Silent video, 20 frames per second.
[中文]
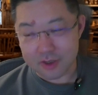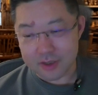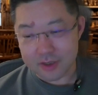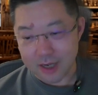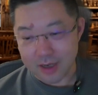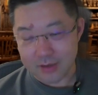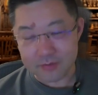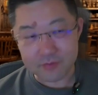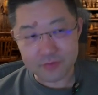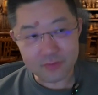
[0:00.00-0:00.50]

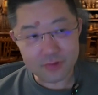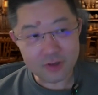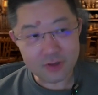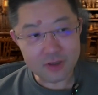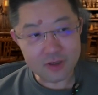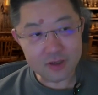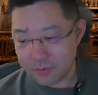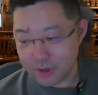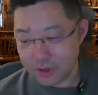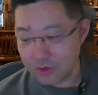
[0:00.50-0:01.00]
下，
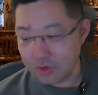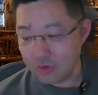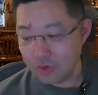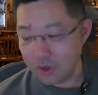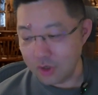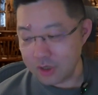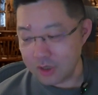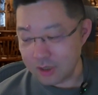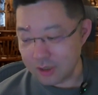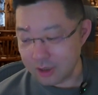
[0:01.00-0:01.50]
苹
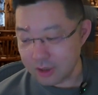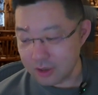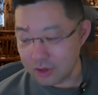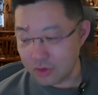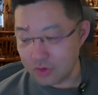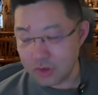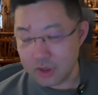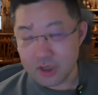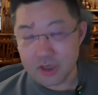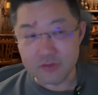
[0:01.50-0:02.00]
果可能
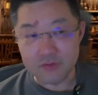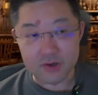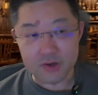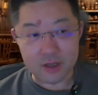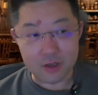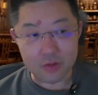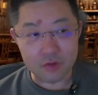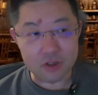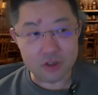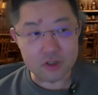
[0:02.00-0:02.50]
就会认为
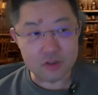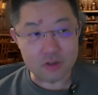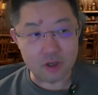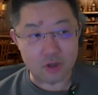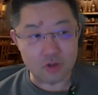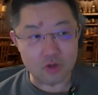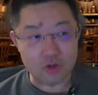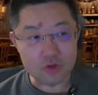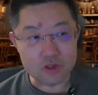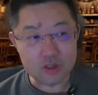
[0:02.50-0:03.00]
它会受到
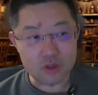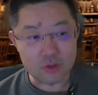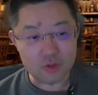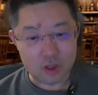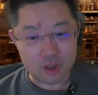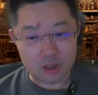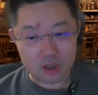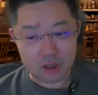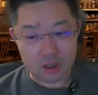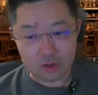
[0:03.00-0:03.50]
冲击，或
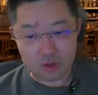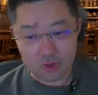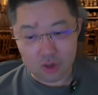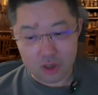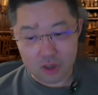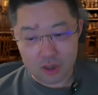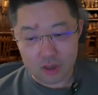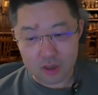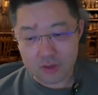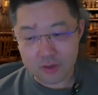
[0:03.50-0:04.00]
者很多
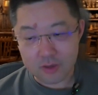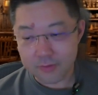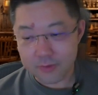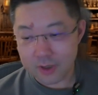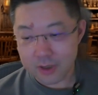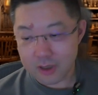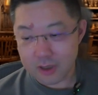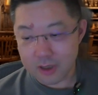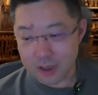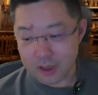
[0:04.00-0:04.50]
的
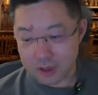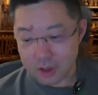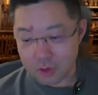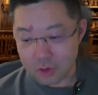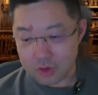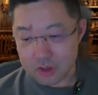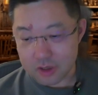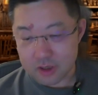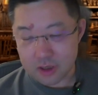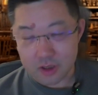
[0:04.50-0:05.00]
呃投
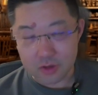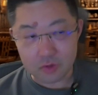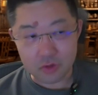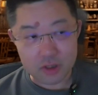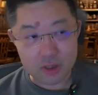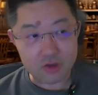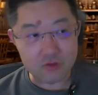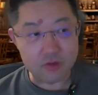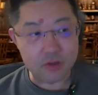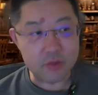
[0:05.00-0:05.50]
资者会
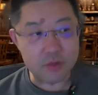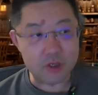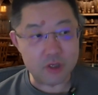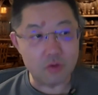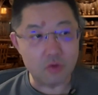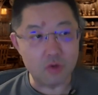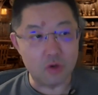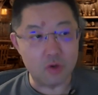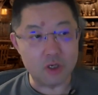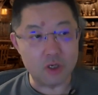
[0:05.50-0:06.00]
认为
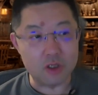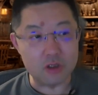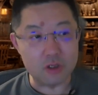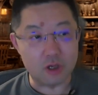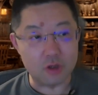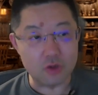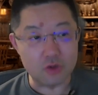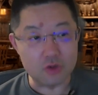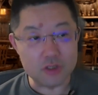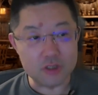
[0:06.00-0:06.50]
苹果会受
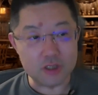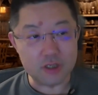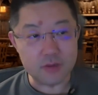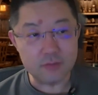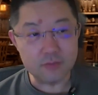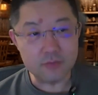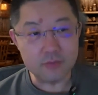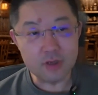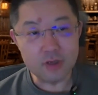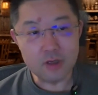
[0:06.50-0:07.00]
到冲
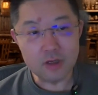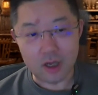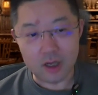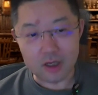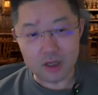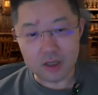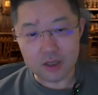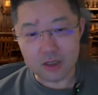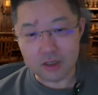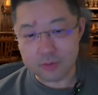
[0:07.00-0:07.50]
击。
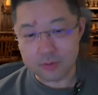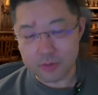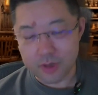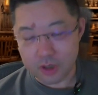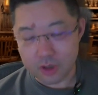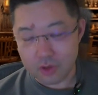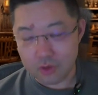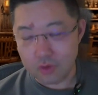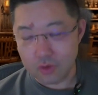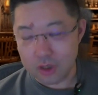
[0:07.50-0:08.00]

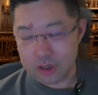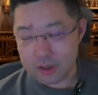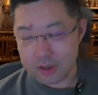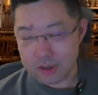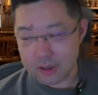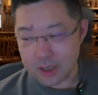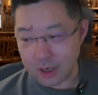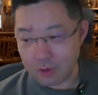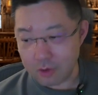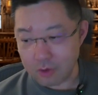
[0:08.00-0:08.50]
苹果是
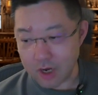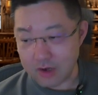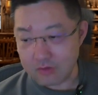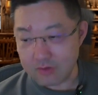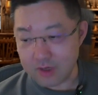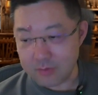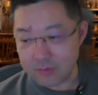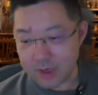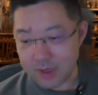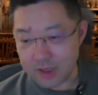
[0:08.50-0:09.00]
在华
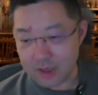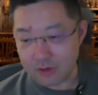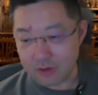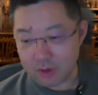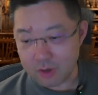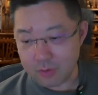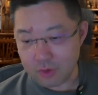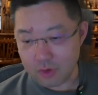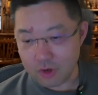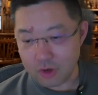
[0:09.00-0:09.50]
为 Mate 六
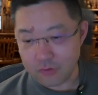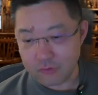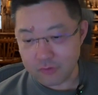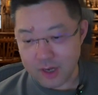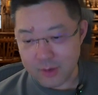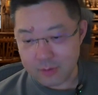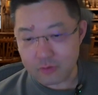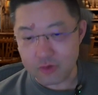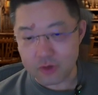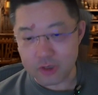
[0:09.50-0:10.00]
零 Pro
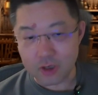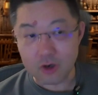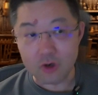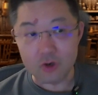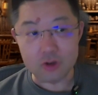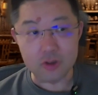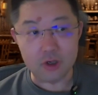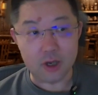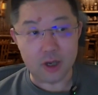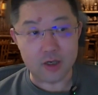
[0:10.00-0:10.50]
发布以
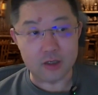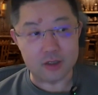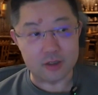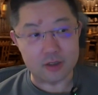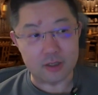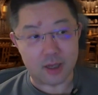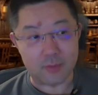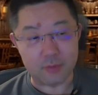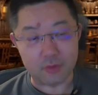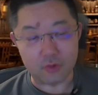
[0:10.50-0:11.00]
后就开始
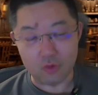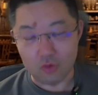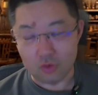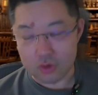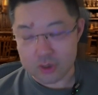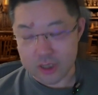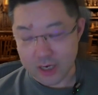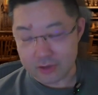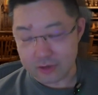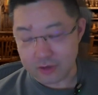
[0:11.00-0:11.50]
在股
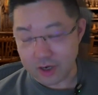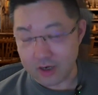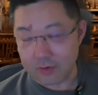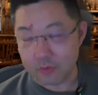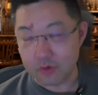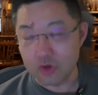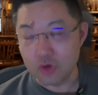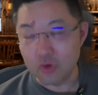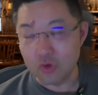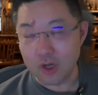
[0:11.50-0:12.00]
价就开始
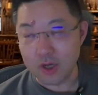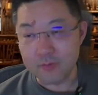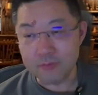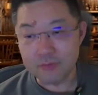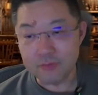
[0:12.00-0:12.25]
不动了